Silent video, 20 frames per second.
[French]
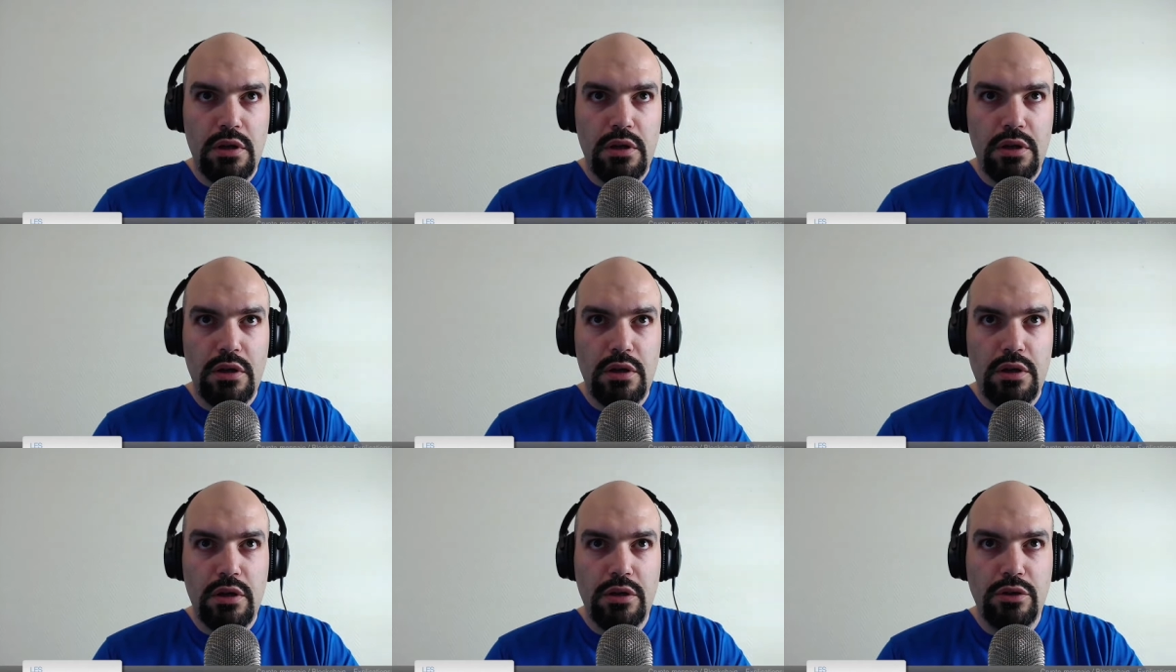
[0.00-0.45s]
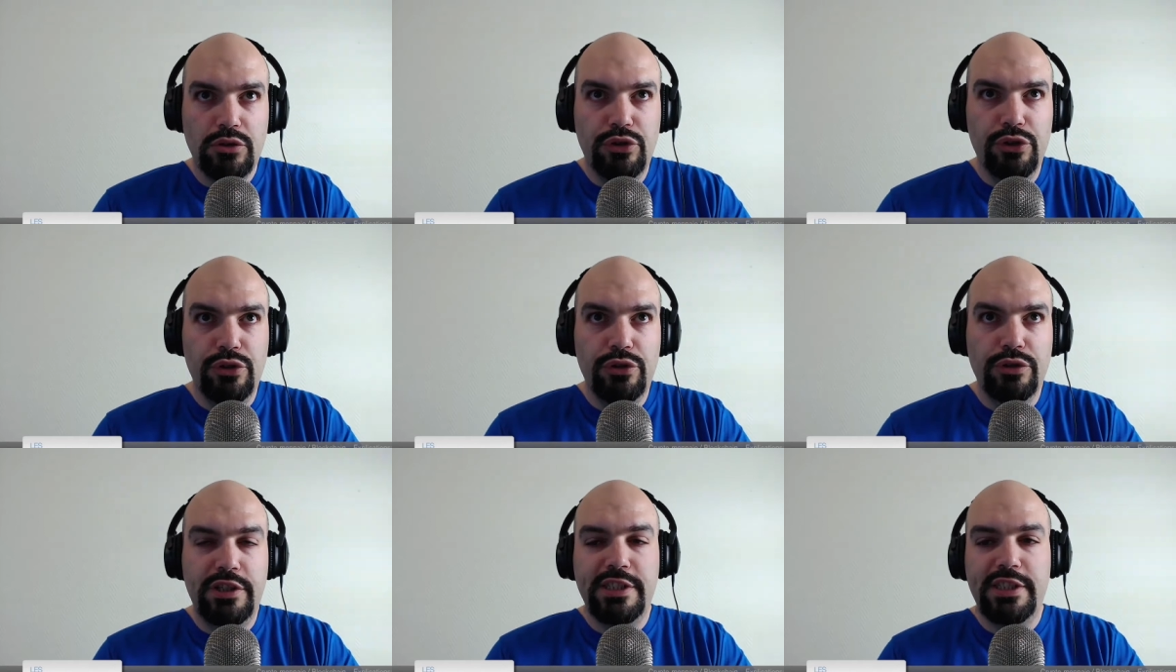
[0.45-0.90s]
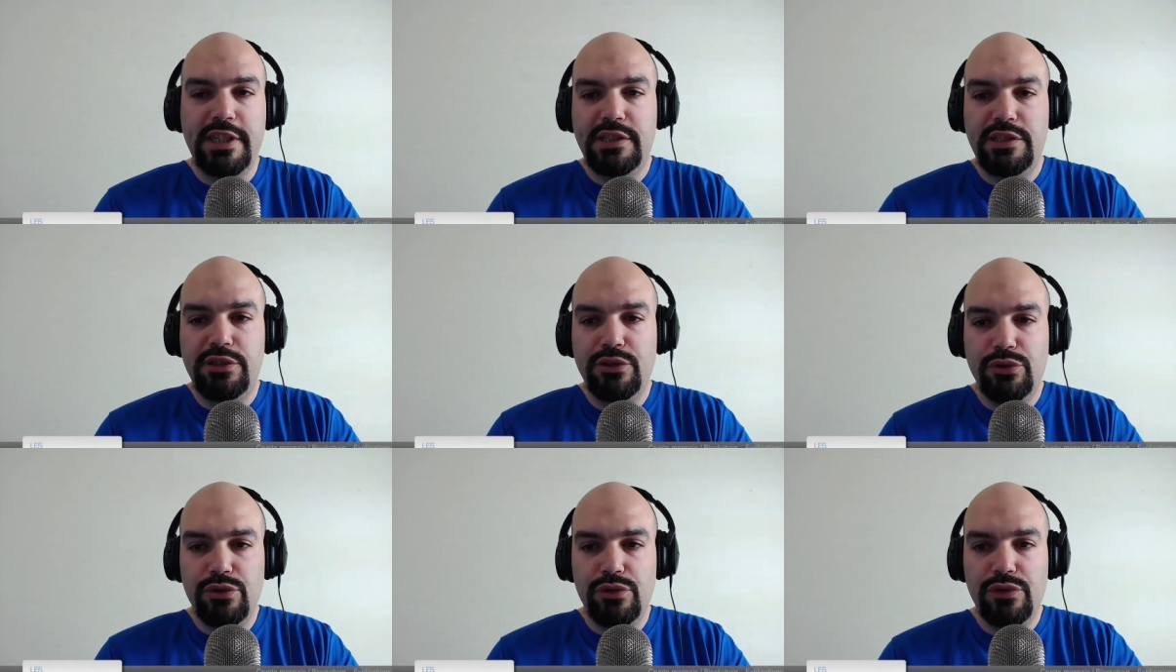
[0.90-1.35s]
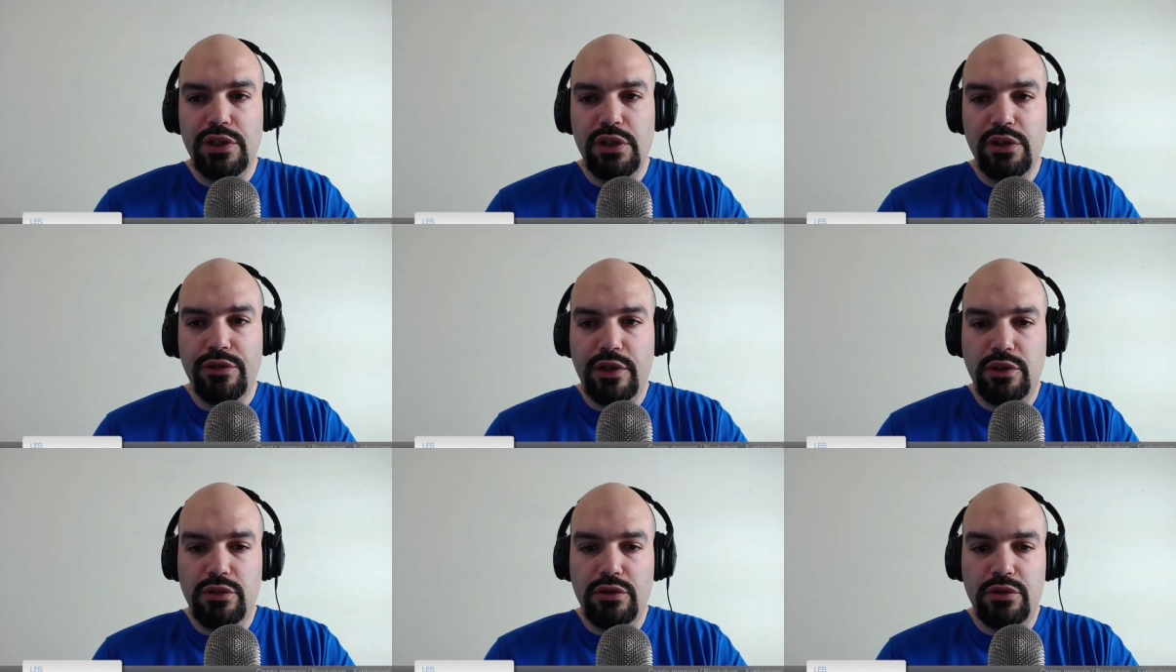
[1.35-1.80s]
de, des ICO, tu veux dire
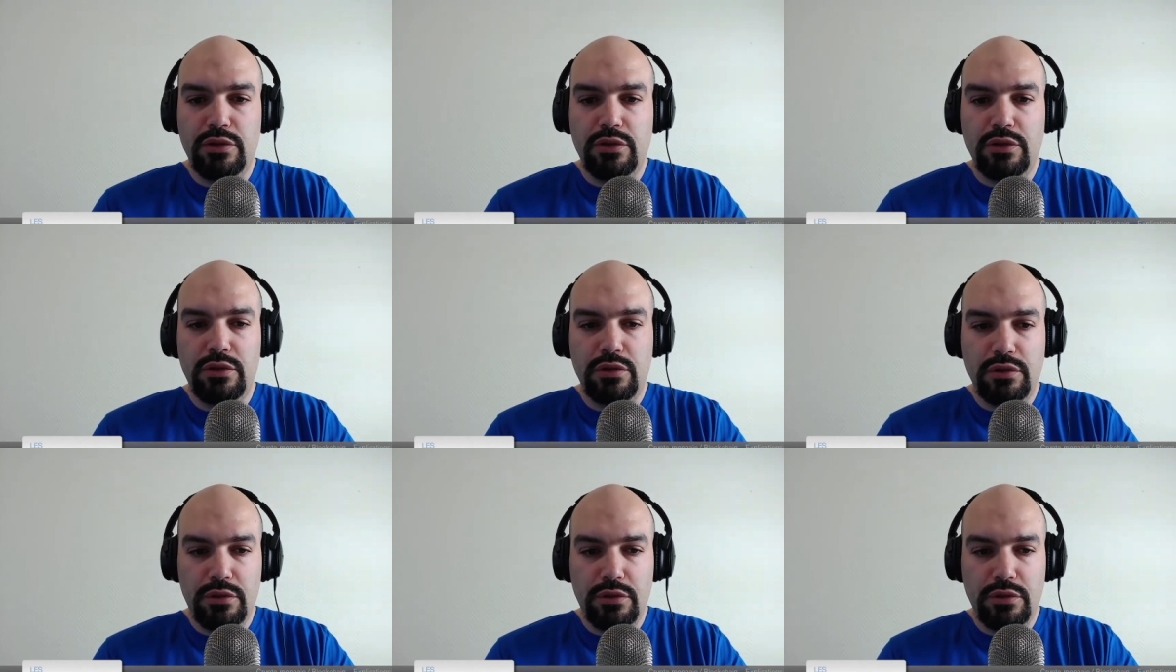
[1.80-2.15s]
Des ICO, oui.